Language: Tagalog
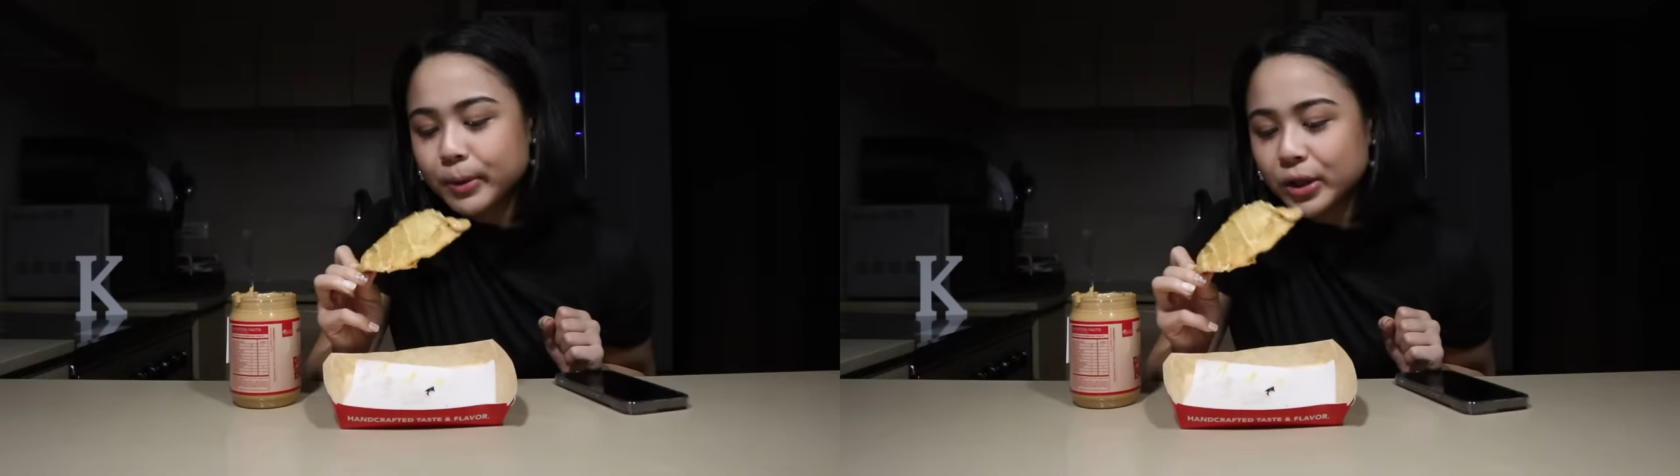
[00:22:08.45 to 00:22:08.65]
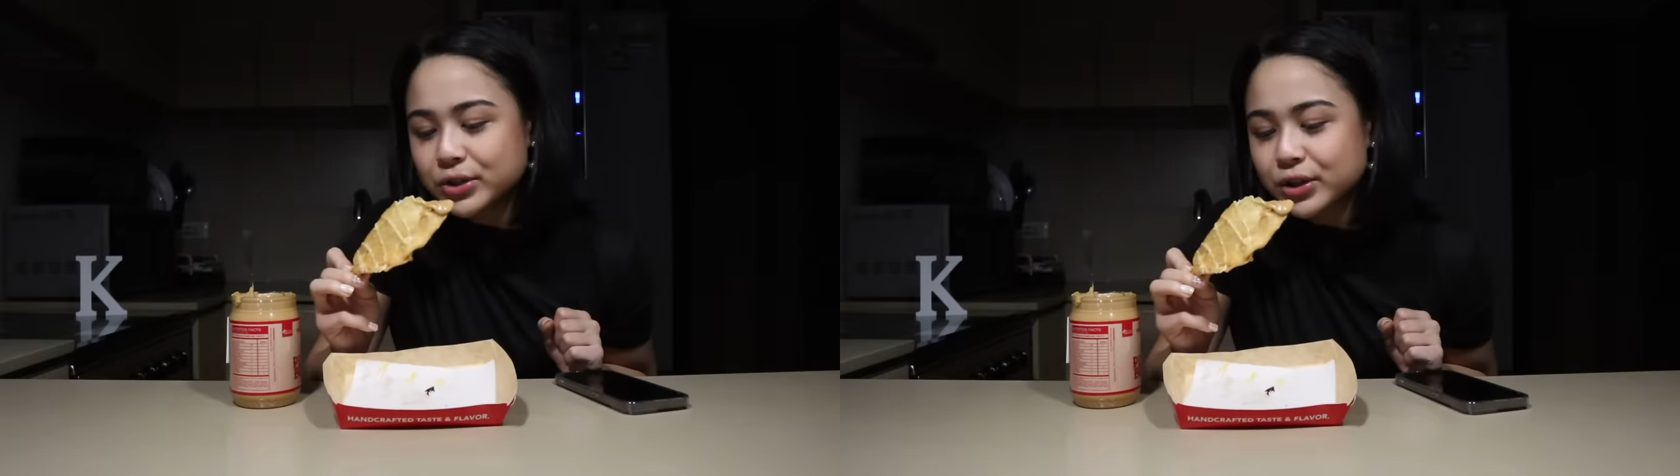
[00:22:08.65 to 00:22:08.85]

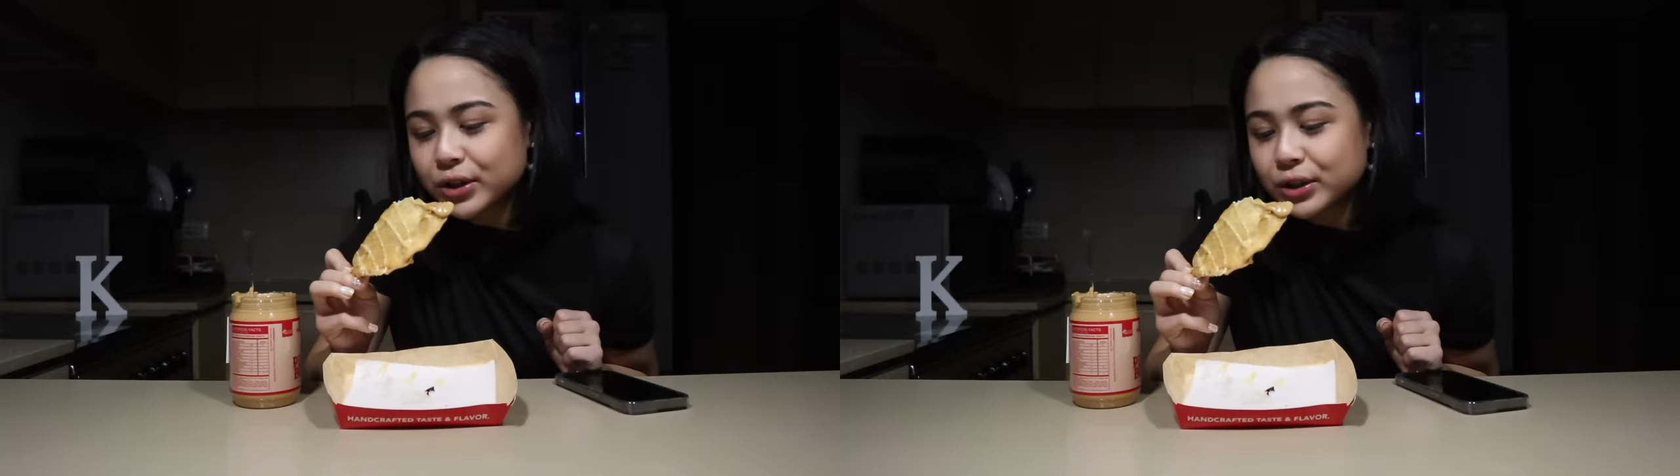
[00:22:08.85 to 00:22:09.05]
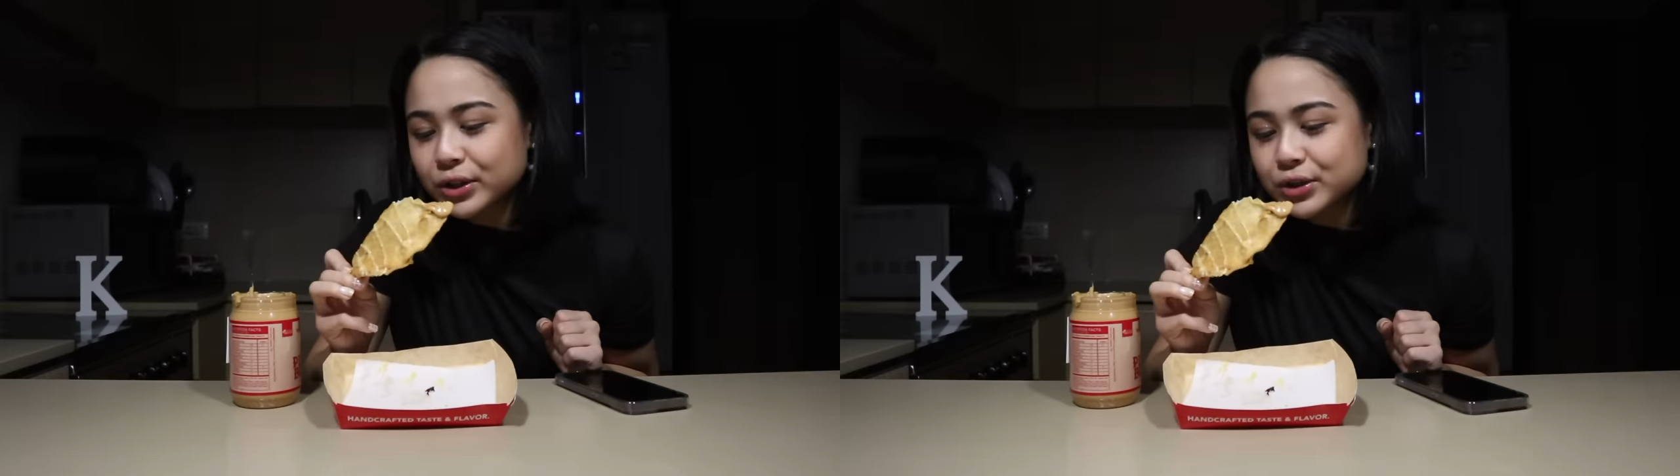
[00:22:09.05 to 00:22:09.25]

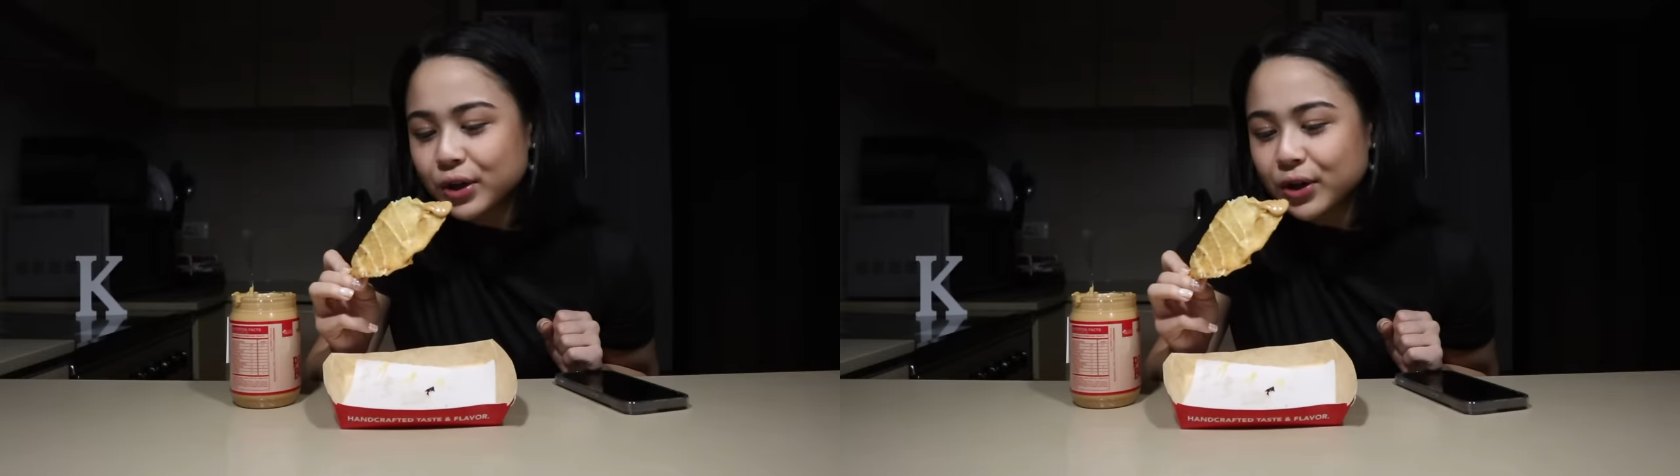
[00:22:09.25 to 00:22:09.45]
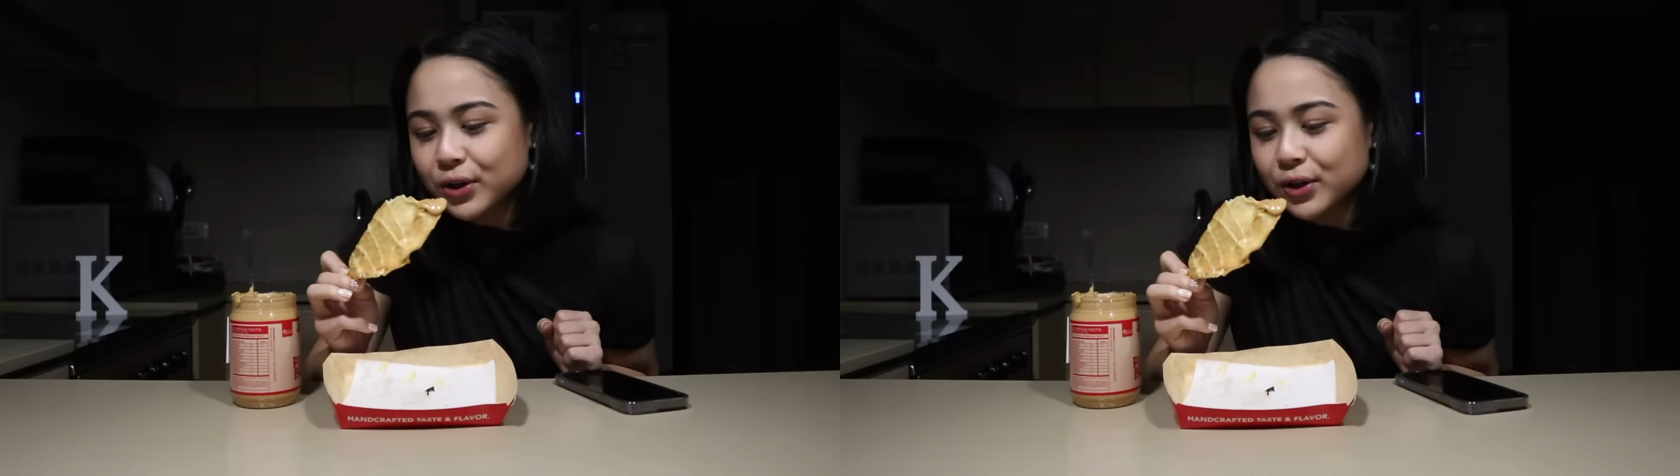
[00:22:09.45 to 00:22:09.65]
Bonchon
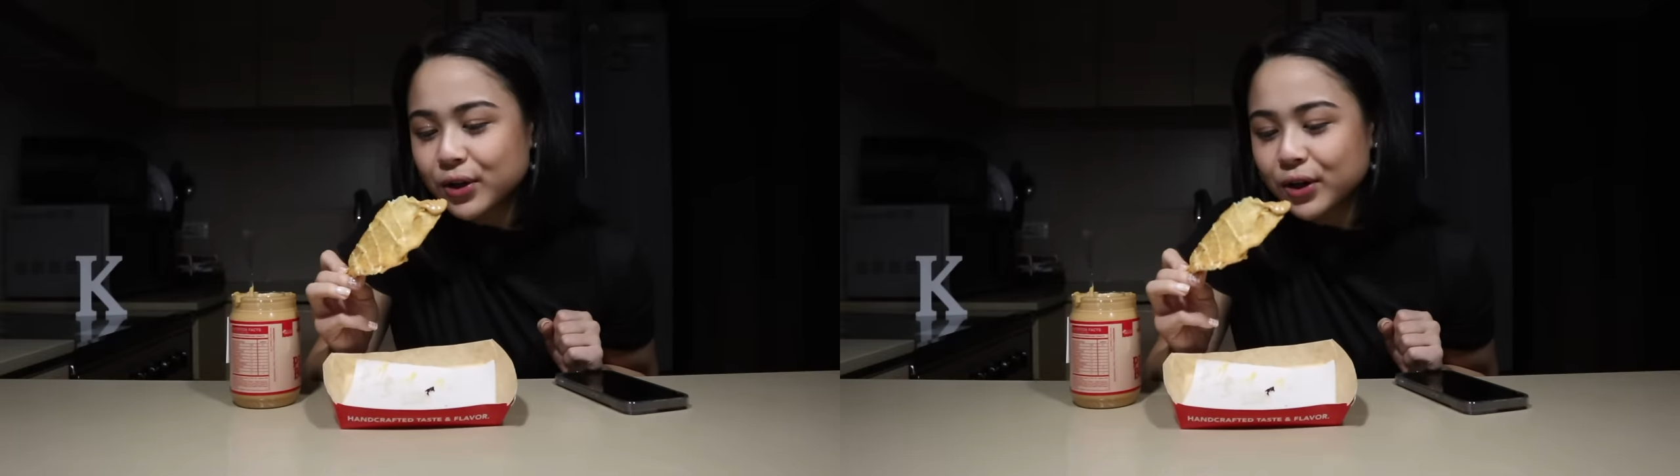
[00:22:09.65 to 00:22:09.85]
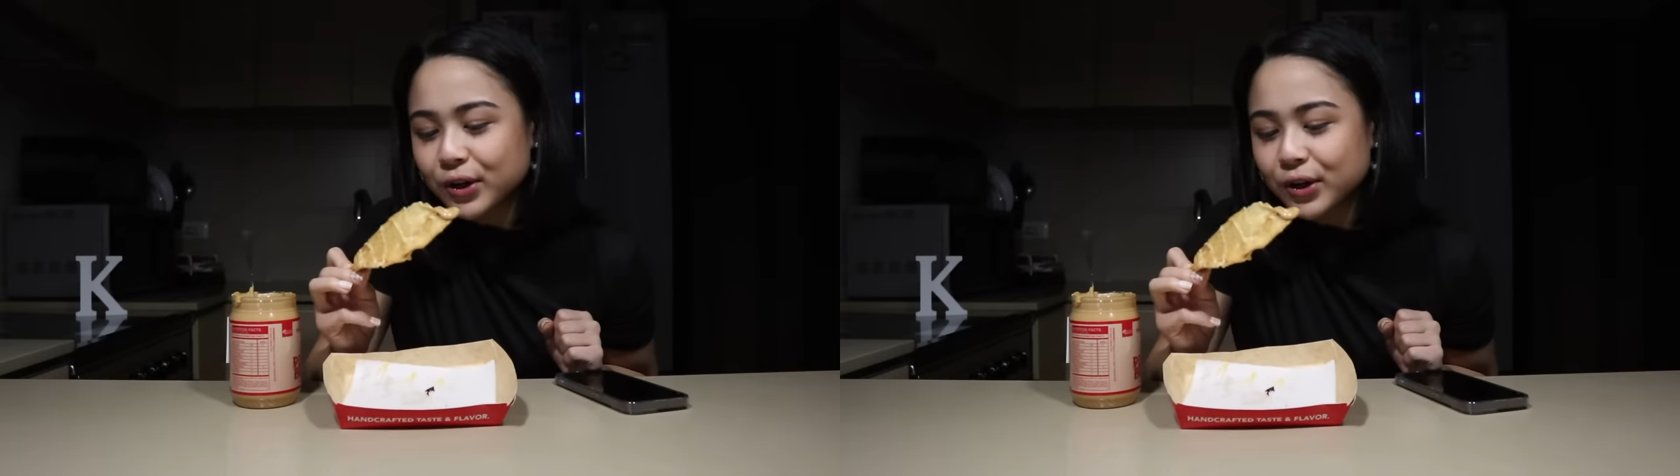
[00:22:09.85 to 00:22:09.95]
Choco